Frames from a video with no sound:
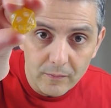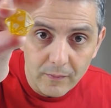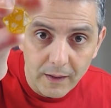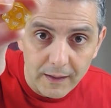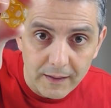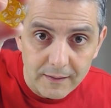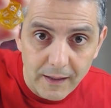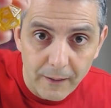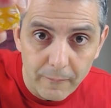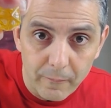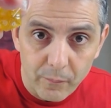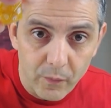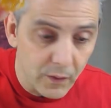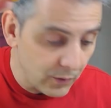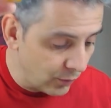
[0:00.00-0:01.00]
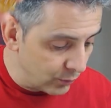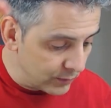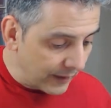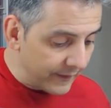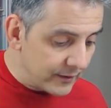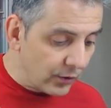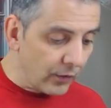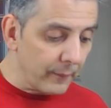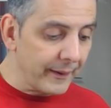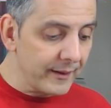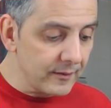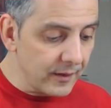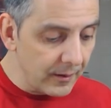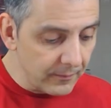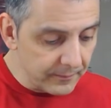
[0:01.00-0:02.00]
Ahí está, con un dadito de
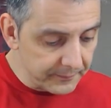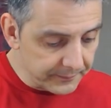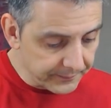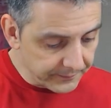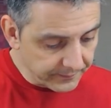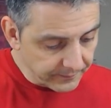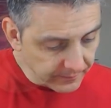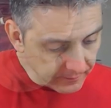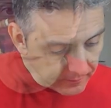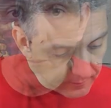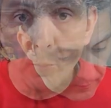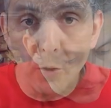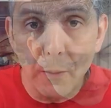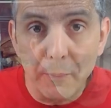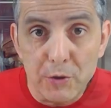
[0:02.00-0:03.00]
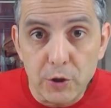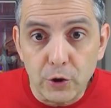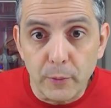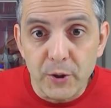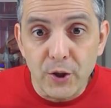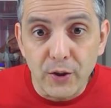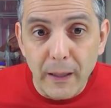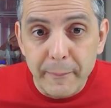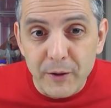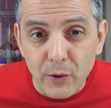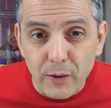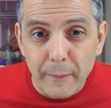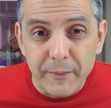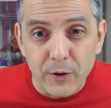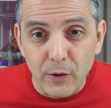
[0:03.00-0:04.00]
20. Bueno, pues otro vídeo rápido,
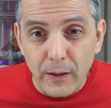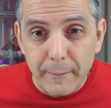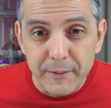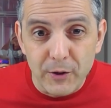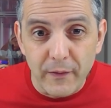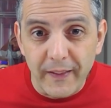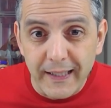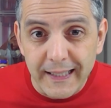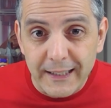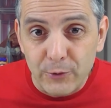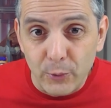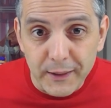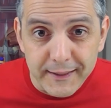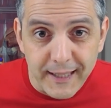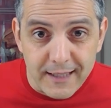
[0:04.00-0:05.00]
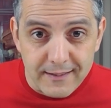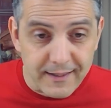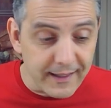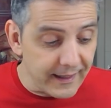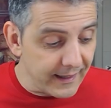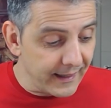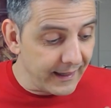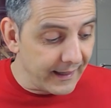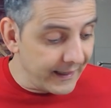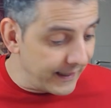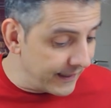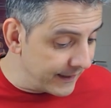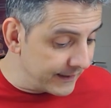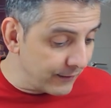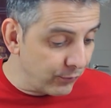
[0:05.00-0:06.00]
rápido, rápido de criaturitas de,
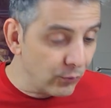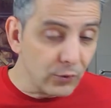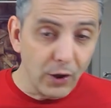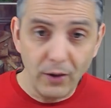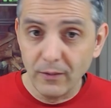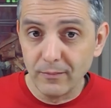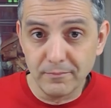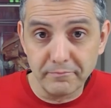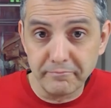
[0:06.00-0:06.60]
de Funko.